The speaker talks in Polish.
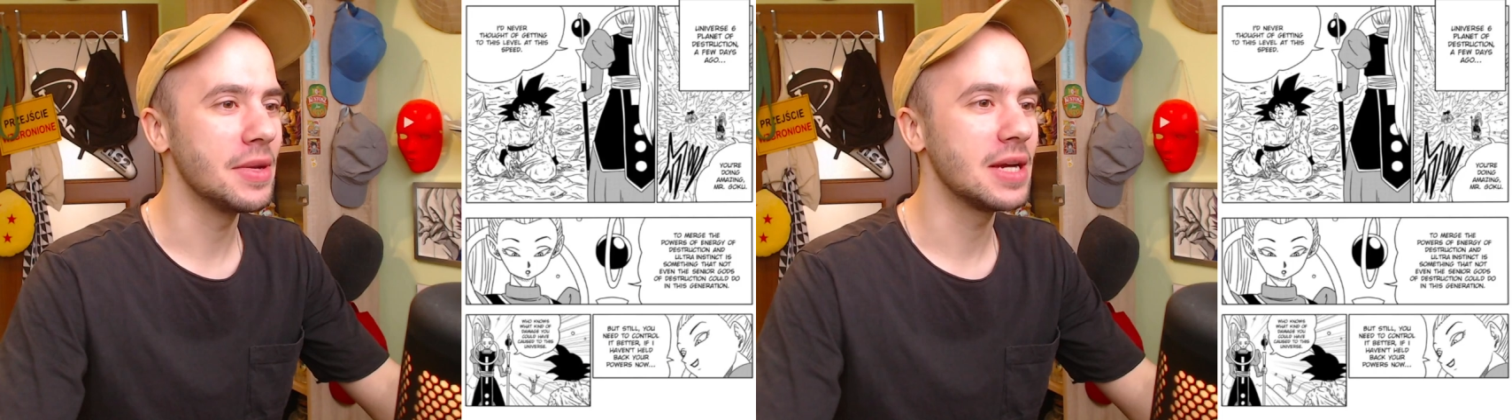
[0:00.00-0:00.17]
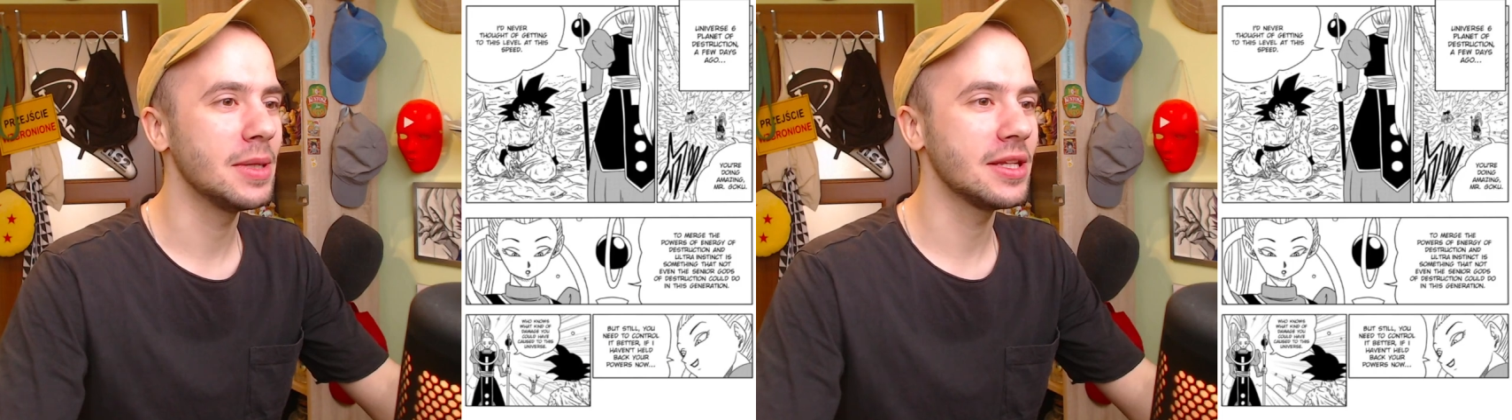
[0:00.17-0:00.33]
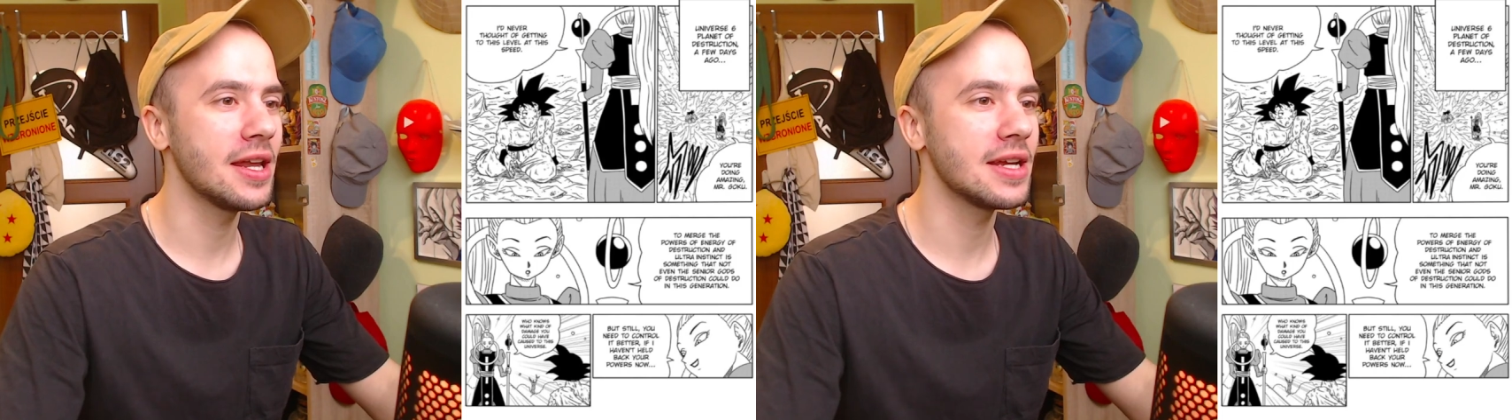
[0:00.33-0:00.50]

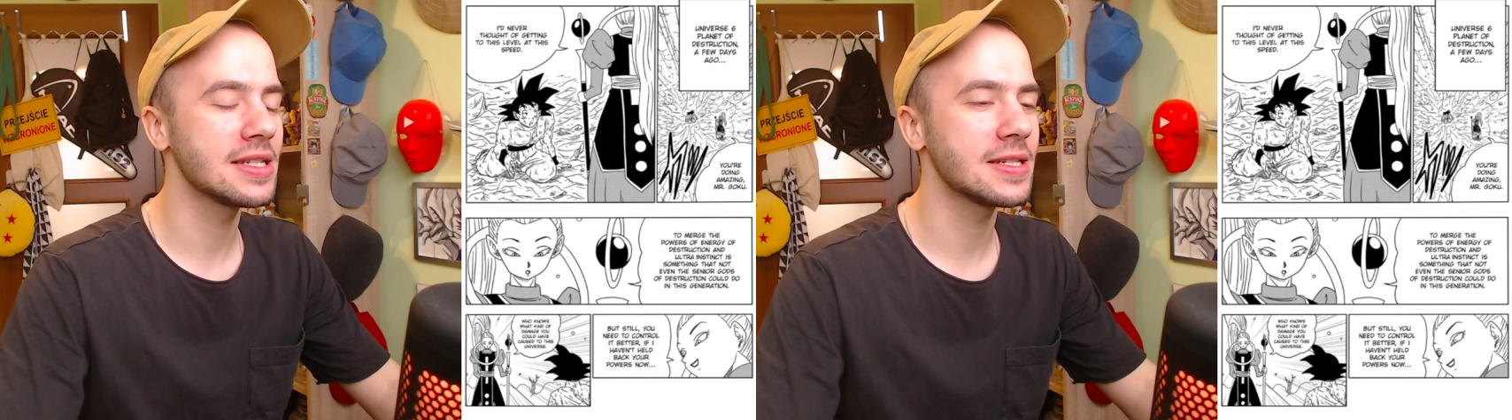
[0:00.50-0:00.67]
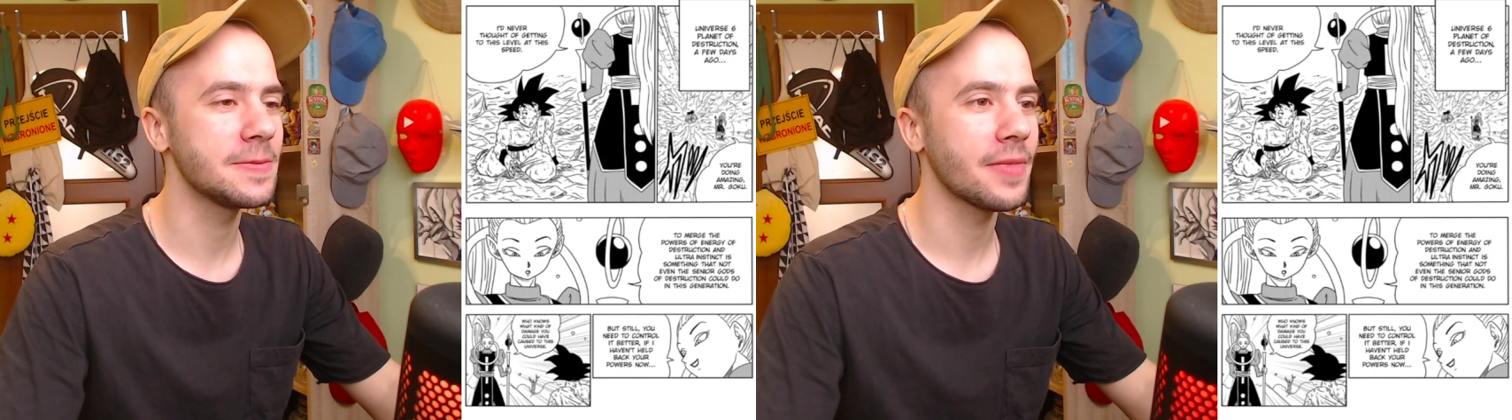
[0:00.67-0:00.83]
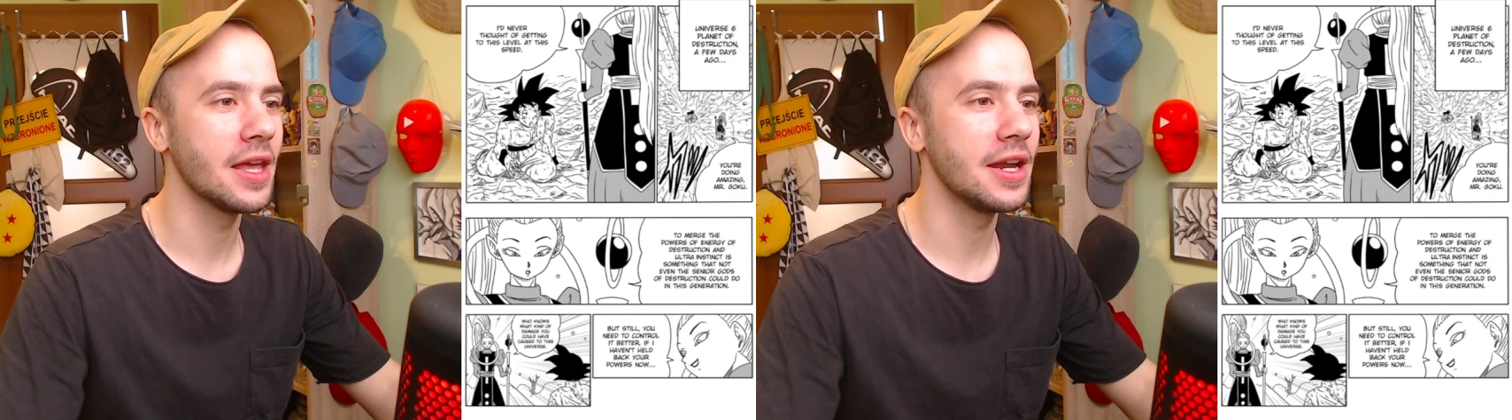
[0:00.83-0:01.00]
chyba teraz
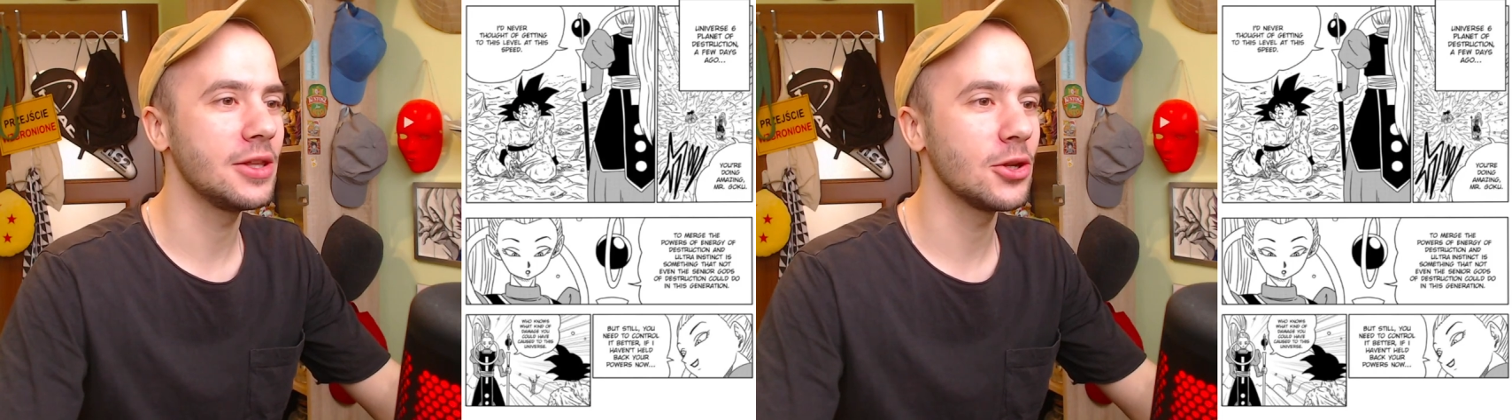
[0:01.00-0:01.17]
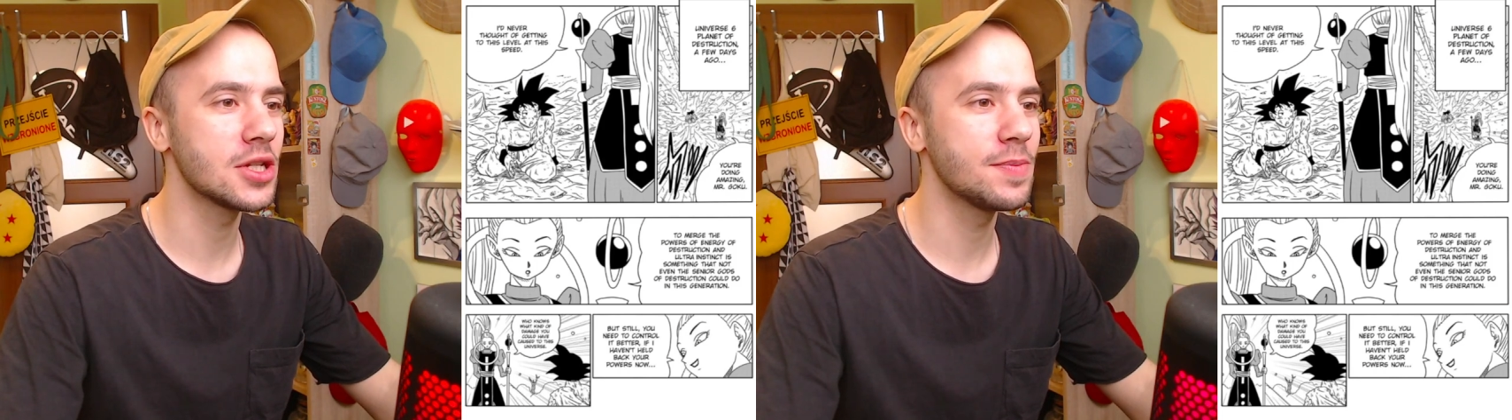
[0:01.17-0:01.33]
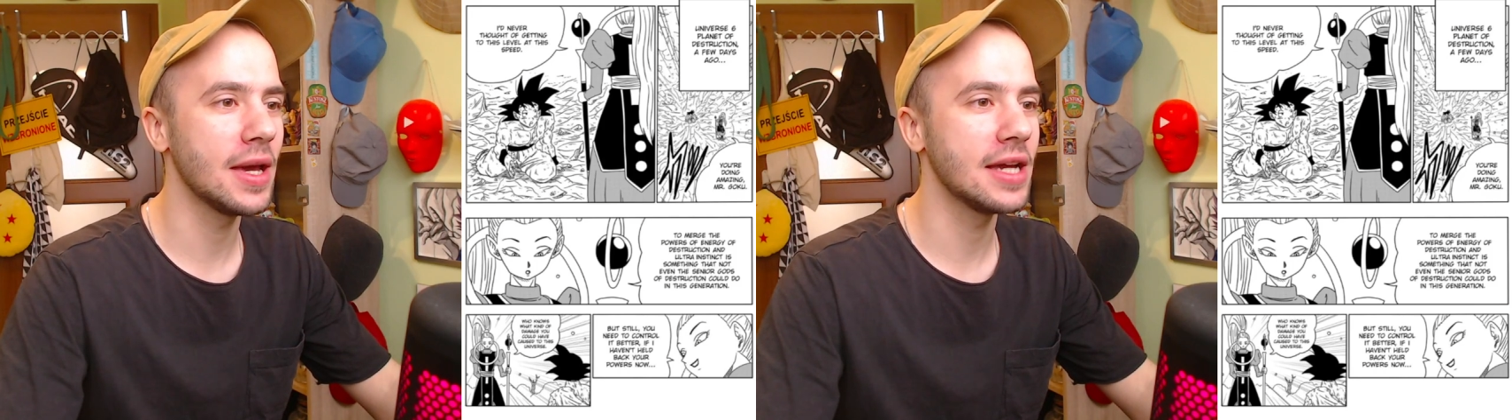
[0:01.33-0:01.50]

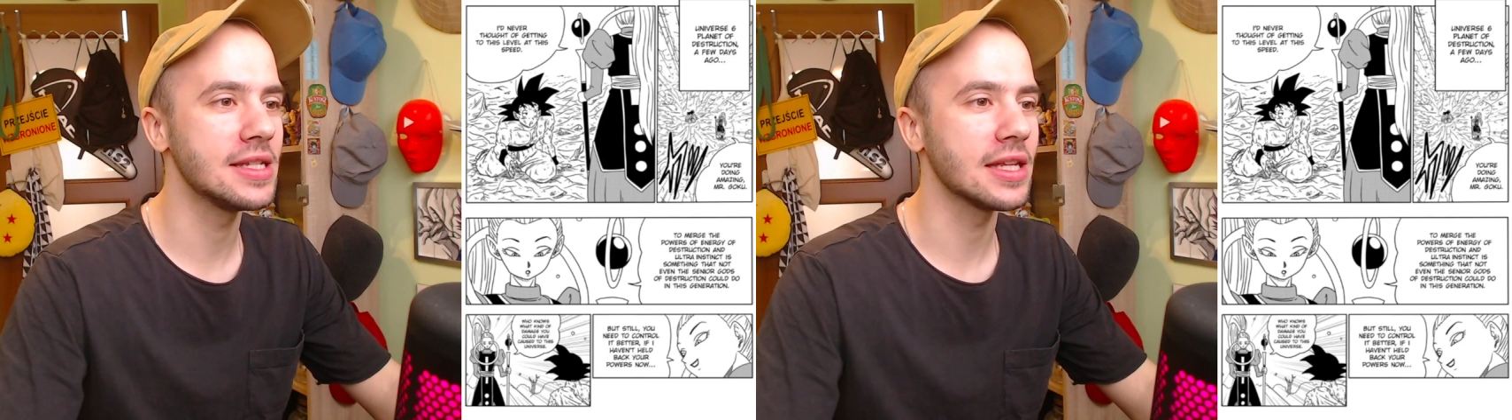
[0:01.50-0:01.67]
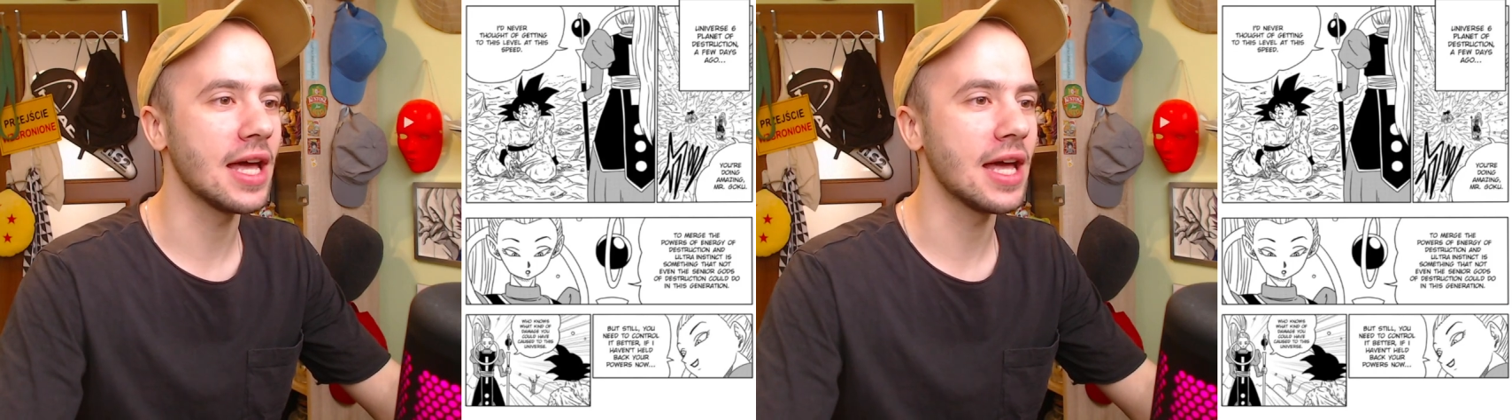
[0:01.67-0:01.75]
retrospekcję.